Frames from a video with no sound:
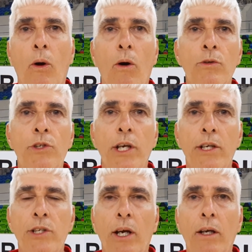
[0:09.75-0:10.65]
Ou
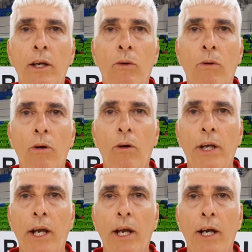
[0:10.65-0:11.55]
seja, eu
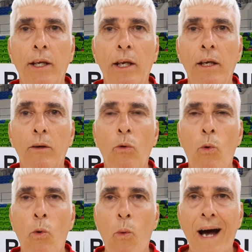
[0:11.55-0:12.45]
coloquei aqui
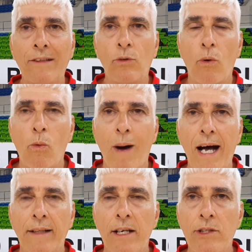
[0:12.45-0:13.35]
quatro
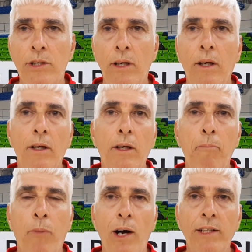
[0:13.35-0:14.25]
quadras que
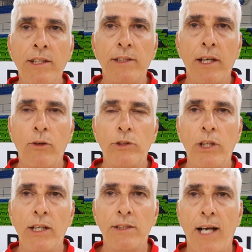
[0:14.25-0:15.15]
podem ser
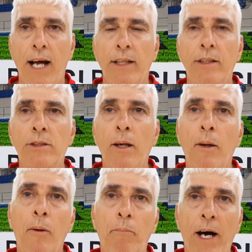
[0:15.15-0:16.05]
utilizadas
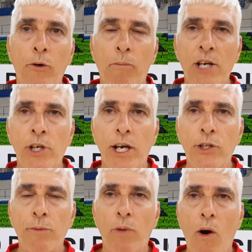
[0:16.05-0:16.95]
para o
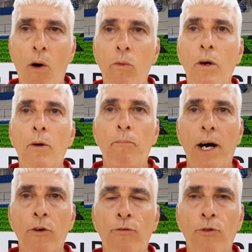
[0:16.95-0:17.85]
basquetebol,
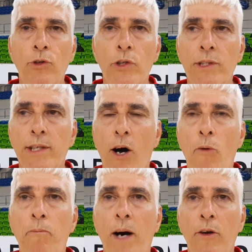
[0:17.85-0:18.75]
para o
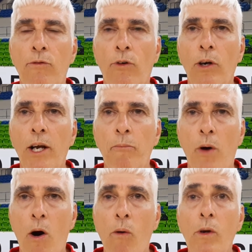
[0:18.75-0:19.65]
futsal, para o
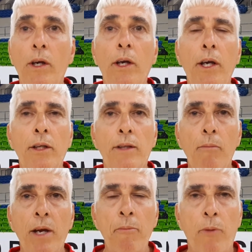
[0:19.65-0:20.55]
voleibol e
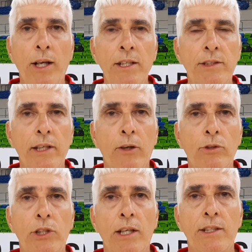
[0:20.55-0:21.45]
também podem ser
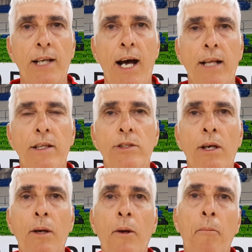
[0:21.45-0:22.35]
utilizadas
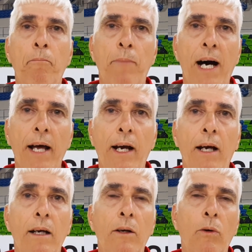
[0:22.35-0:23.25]

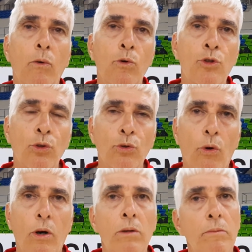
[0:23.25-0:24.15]
para o
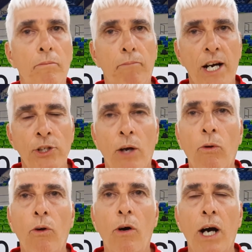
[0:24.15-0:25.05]
judô, basta
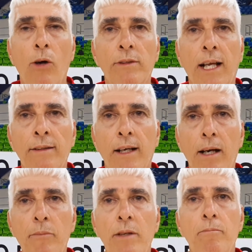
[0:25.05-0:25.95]
colocar o
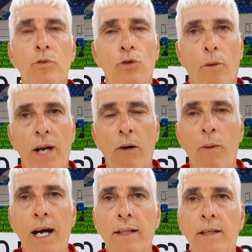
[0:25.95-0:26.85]
tatame sobre a
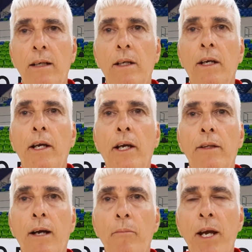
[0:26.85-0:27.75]
quadra e
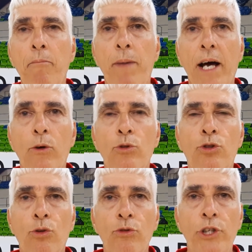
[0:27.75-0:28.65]
também para o
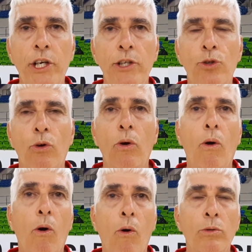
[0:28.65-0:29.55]
jiu-jitsu
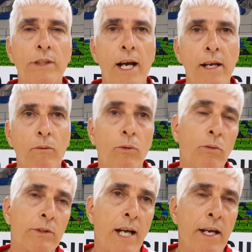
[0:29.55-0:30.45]
ou
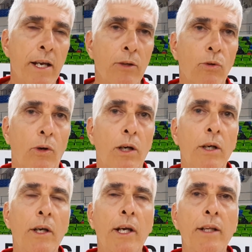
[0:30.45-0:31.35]
o taekwondo.
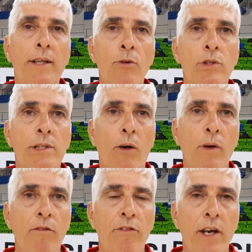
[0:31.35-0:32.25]
Então são
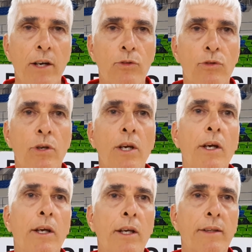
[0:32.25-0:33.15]
eventos
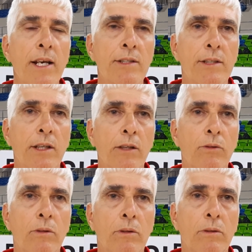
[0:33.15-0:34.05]
que têm
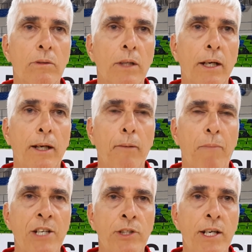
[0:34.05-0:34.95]
sido é,
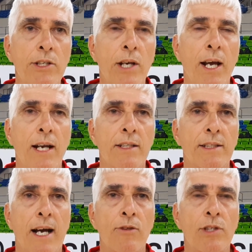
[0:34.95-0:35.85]
bastante
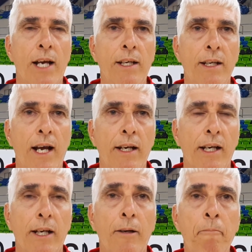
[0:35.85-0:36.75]
realizados aqui na Arena.